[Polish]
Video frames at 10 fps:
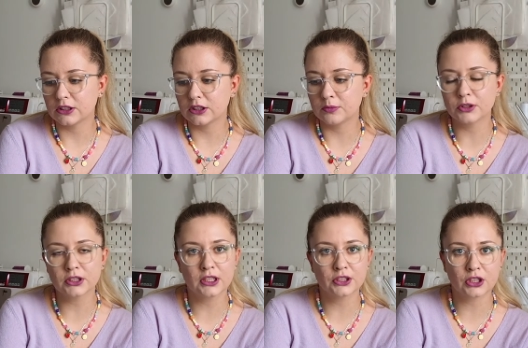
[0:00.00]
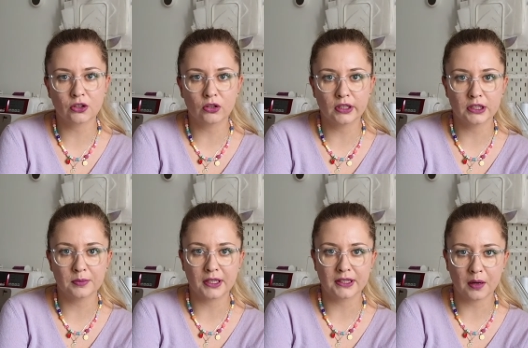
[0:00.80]
I myślę, że kolejnym
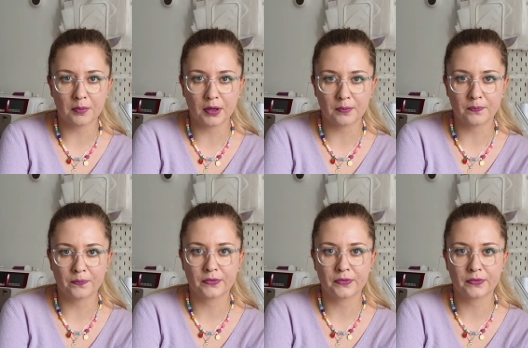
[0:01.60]
etapem